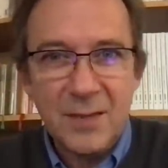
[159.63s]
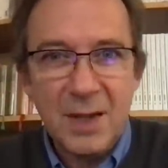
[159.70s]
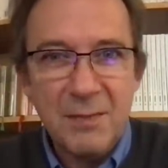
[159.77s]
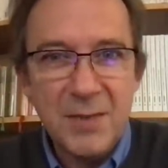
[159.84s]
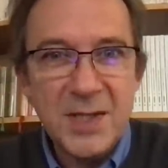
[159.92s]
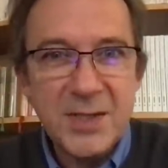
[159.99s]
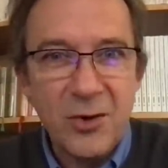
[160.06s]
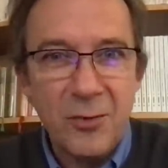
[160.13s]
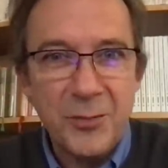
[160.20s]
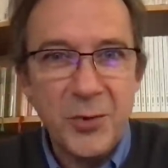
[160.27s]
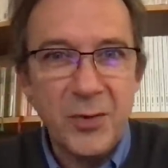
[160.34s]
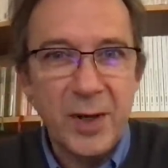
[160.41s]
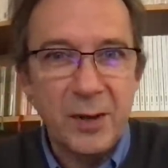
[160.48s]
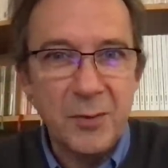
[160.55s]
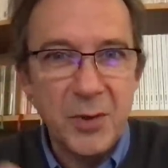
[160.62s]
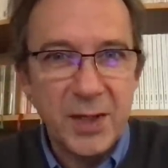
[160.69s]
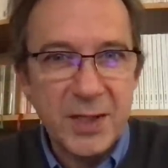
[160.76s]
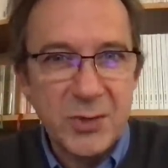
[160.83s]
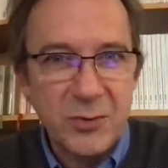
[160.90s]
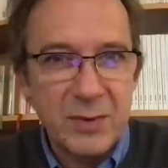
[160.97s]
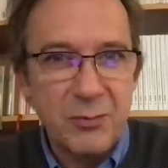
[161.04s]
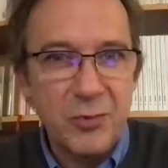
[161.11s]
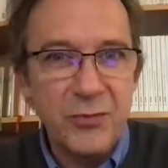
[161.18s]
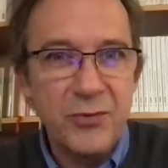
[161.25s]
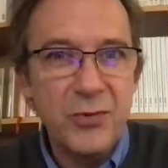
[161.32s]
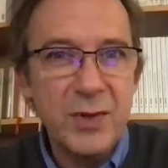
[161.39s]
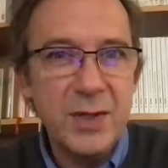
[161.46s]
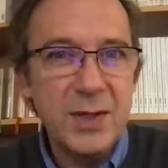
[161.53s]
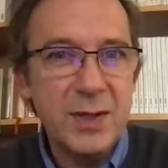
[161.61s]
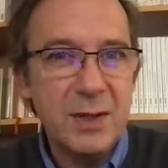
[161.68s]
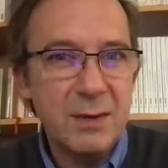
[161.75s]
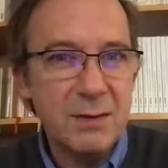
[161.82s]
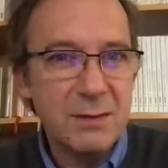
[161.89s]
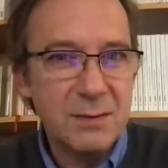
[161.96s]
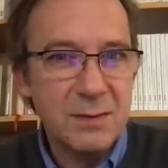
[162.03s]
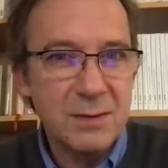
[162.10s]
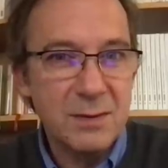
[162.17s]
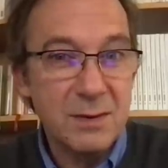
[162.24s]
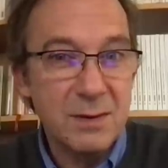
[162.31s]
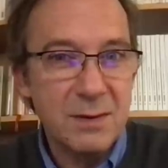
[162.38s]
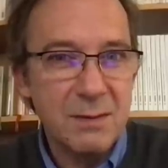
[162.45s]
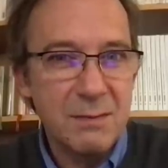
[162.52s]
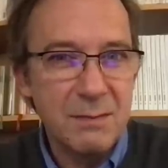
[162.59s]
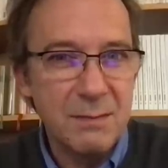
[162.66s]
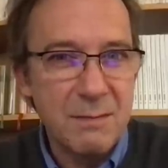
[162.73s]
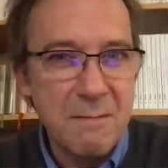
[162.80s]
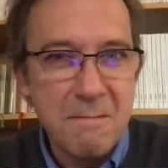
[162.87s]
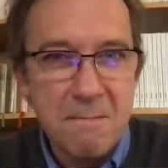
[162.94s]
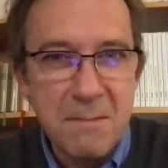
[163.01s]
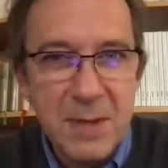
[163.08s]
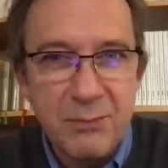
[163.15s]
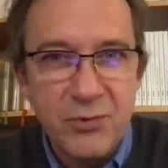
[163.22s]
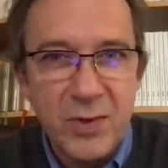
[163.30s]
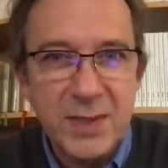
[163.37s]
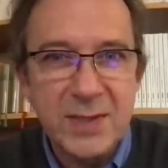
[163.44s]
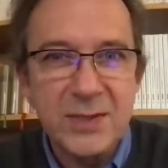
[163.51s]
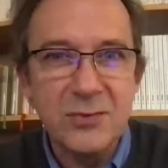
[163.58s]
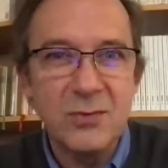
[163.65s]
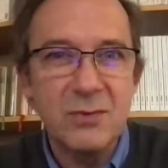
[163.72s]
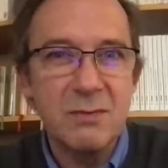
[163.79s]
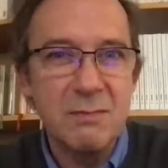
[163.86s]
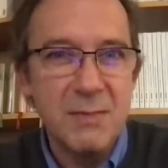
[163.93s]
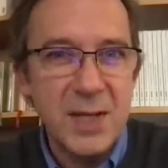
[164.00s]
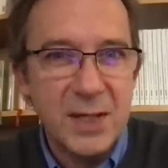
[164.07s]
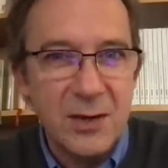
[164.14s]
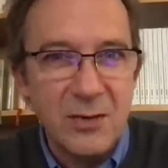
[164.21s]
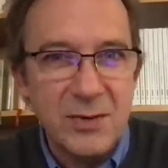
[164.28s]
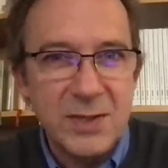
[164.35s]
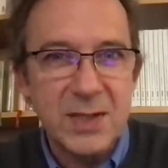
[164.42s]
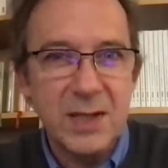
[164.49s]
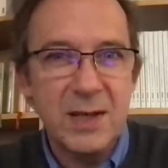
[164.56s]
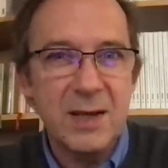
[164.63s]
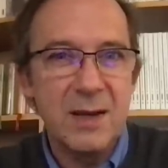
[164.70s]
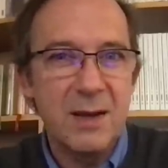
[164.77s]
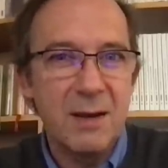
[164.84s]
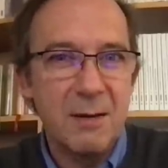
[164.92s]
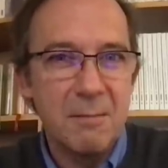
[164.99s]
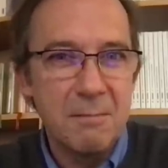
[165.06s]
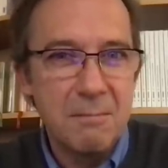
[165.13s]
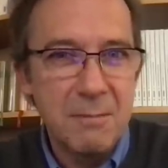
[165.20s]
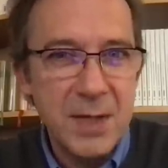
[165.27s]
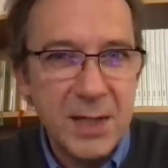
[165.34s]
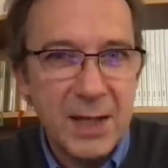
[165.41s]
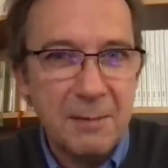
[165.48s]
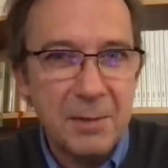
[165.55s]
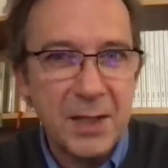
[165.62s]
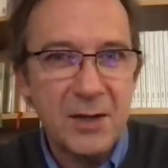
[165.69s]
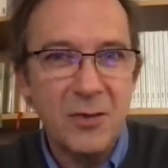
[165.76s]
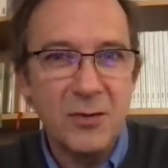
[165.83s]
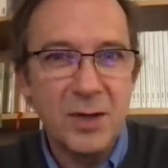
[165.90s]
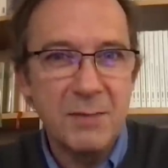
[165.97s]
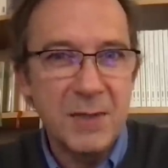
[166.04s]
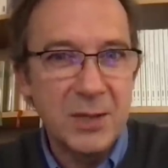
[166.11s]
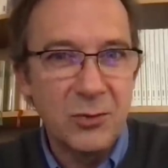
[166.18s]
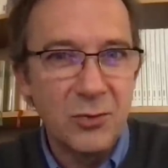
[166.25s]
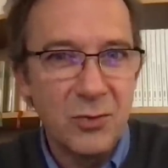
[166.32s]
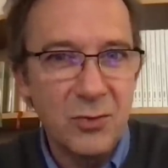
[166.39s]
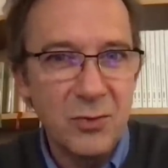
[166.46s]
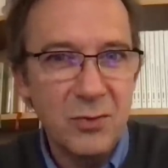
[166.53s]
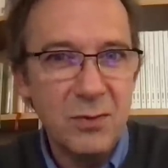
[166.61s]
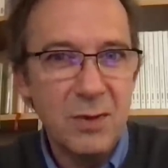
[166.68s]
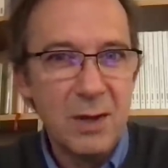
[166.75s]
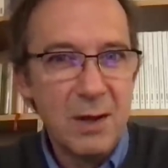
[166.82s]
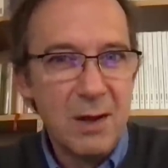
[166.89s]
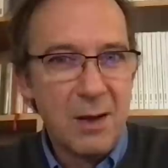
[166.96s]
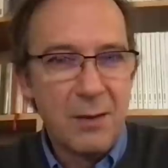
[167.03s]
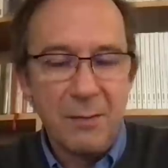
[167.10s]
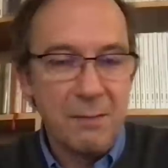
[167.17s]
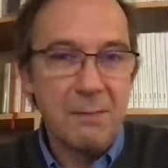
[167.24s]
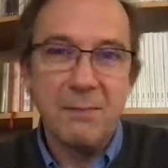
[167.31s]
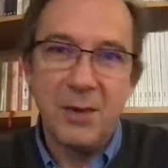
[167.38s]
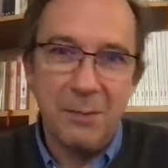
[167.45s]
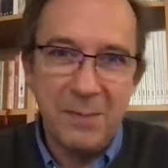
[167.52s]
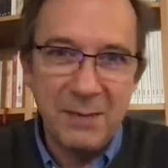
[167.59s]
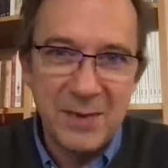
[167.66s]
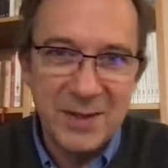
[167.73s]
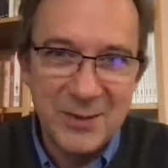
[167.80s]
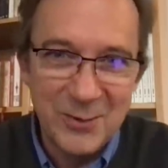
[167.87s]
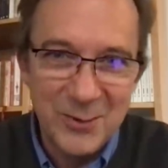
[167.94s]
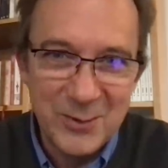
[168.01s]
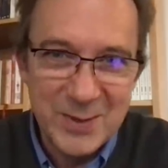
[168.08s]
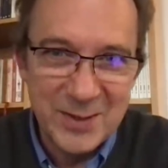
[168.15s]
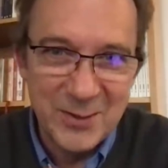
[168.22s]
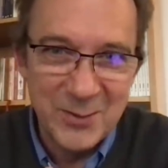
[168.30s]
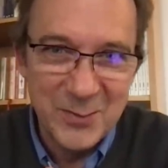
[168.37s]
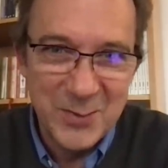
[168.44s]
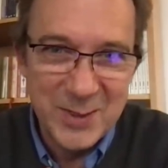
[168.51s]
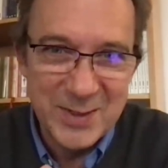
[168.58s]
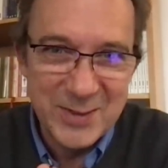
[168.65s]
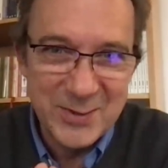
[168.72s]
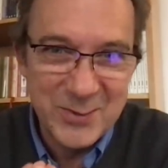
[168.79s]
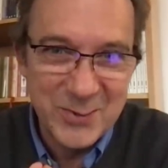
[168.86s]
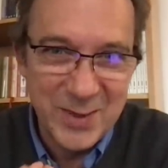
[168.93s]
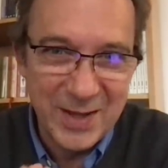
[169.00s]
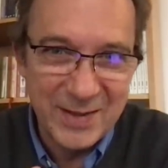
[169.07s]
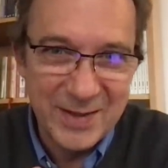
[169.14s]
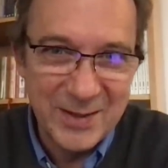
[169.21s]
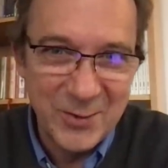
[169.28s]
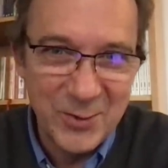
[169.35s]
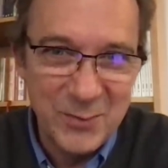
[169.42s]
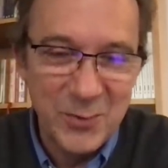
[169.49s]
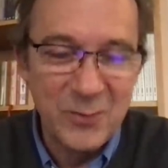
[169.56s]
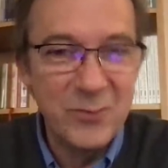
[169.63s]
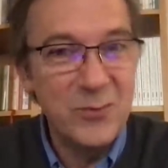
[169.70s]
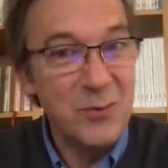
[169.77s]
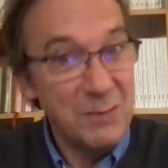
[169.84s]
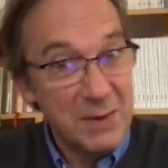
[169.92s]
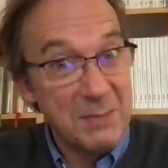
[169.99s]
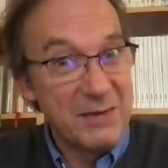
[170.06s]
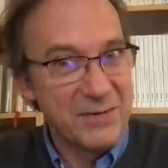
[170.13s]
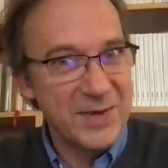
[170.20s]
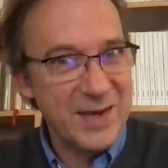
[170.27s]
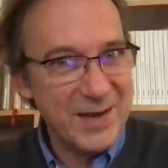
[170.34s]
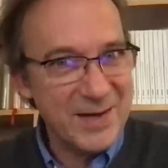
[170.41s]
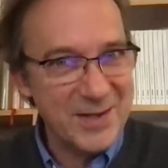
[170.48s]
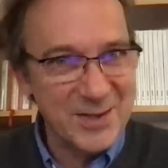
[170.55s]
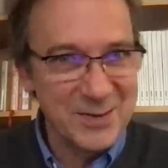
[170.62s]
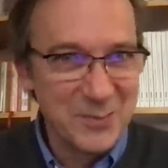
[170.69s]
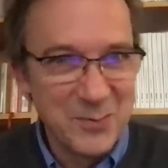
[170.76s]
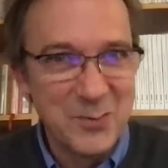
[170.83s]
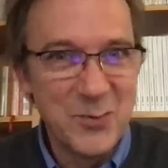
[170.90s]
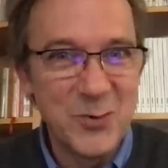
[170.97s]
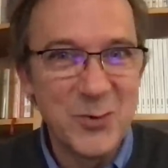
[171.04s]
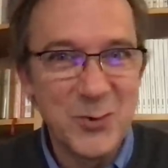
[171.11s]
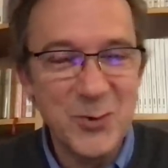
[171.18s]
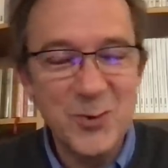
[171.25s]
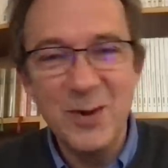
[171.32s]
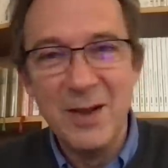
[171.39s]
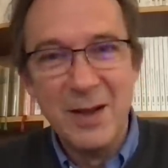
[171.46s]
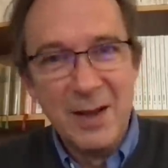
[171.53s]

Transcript: Mes scorpions, la communication est plus fluide. Mes poissons, mes cancers, mes capricornes et mes taureaux, non pas mes taureaux, vous êtes en opposition, je vous garde des trucs pour vous, mais mes vierges, plutôt,